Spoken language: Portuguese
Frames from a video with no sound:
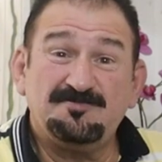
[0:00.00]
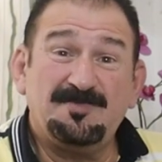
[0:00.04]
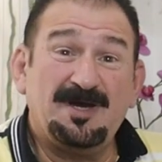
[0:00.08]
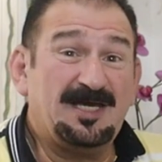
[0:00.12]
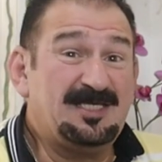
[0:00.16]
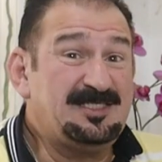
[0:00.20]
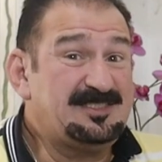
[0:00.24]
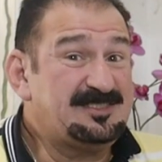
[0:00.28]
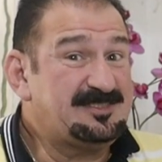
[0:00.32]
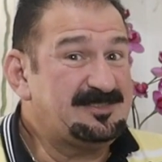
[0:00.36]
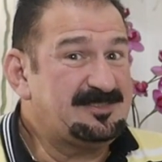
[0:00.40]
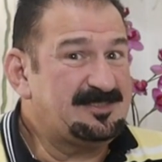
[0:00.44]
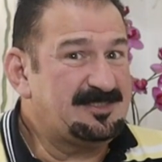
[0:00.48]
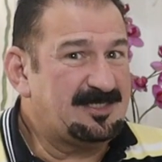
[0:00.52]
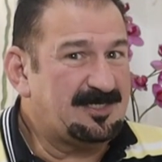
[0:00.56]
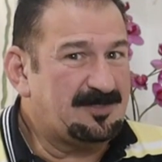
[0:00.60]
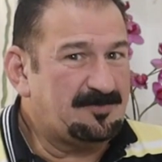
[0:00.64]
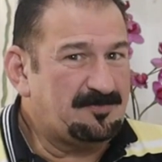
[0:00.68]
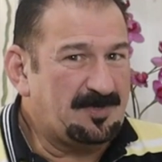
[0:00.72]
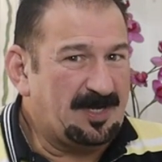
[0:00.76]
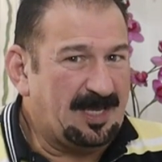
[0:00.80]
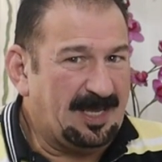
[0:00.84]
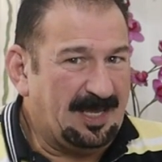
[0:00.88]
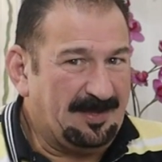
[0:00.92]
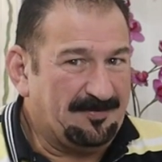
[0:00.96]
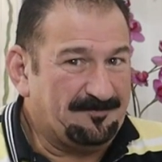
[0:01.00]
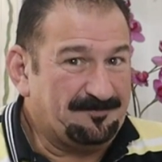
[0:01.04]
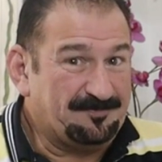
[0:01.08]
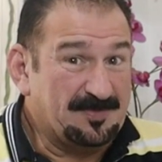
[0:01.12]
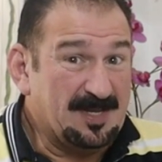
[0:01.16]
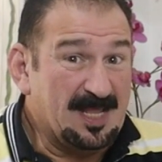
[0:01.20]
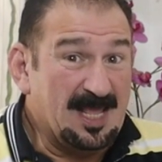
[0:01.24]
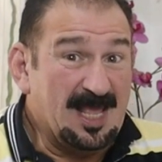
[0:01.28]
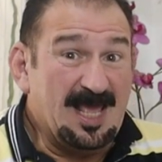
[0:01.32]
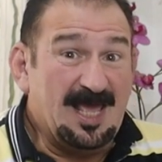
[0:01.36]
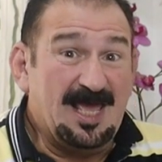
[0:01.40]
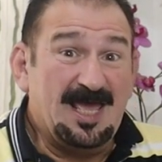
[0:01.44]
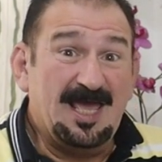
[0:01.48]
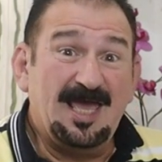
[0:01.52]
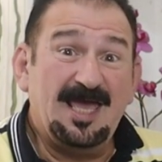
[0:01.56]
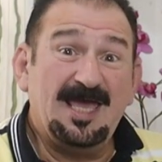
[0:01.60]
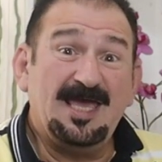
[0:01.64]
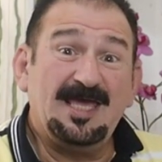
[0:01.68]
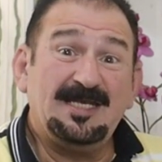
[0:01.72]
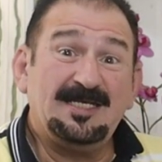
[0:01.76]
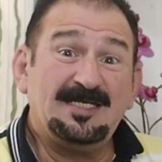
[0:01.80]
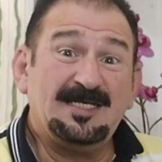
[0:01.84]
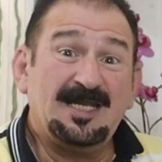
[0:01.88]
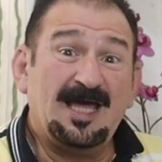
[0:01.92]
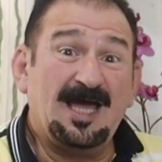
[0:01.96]
mas não é
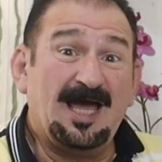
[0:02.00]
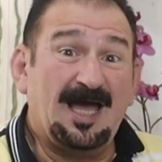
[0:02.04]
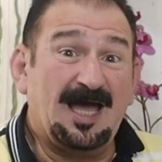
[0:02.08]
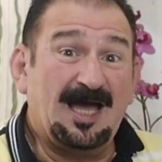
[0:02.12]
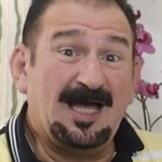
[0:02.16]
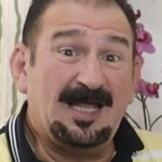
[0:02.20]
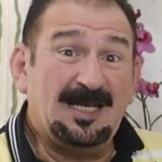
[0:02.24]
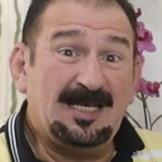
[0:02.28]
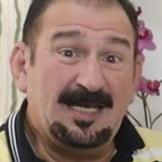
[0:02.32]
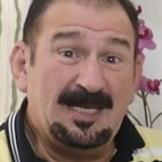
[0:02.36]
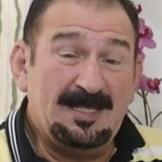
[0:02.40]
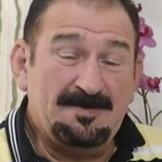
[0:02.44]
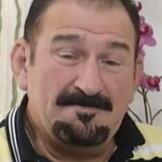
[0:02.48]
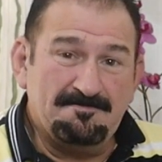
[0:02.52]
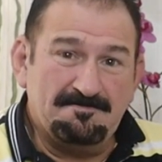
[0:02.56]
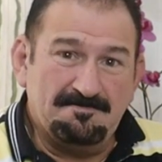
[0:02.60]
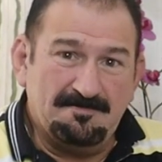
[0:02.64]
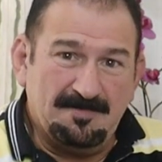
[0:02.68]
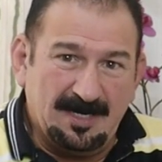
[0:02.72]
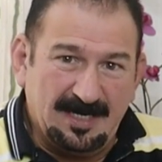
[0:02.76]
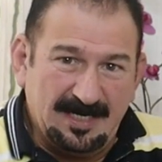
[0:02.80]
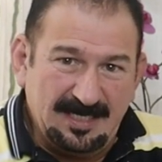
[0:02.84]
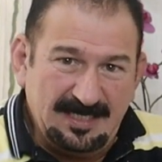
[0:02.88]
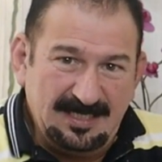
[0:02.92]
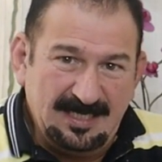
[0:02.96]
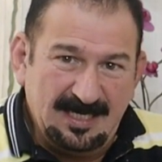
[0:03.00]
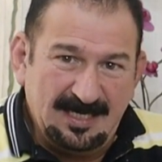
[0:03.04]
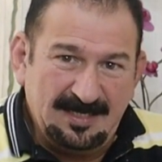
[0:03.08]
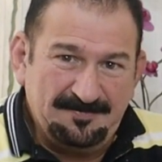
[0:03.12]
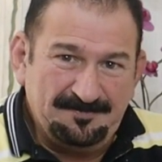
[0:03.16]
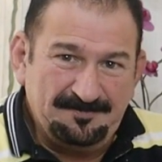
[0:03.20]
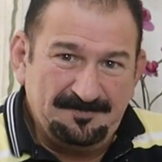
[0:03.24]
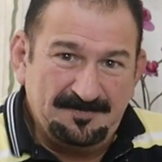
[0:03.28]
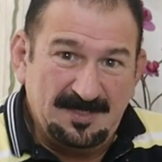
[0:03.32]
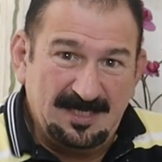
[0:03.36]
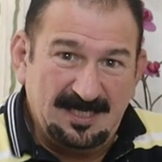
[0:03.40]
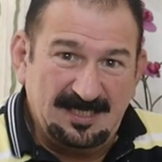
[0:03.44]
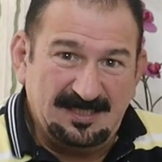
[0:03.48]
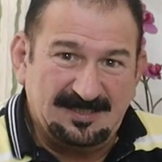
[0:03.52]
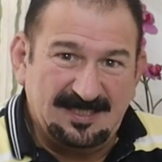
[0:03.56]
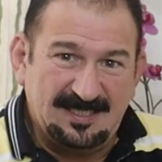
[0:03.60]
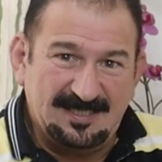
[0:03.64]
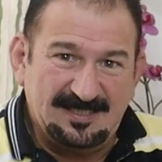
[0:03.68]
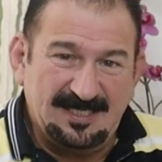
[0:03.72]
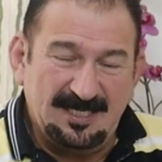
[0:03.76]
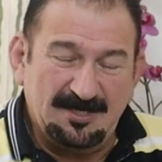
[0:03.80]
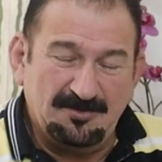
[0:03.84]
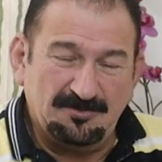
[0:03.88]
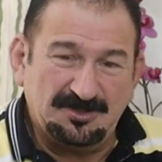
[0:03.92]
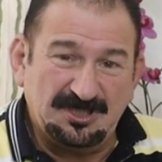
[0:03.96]
é, na Alemanha,
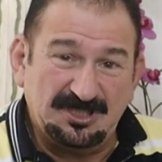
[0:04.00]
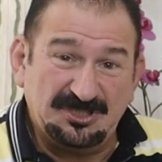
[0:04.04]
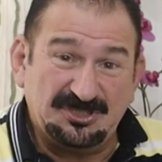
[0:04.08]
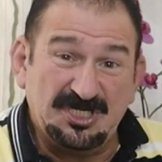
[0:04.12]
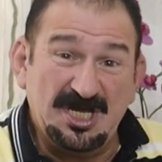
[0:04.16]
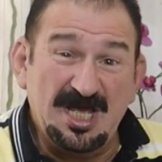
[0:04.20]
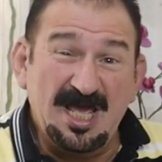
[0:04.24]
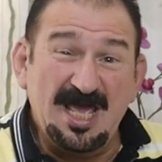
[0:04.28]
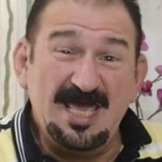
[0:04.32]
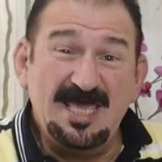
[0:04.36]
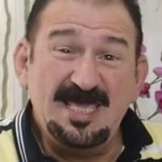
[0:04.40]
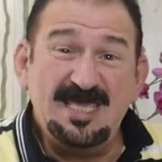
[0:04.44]
entendeu, gente?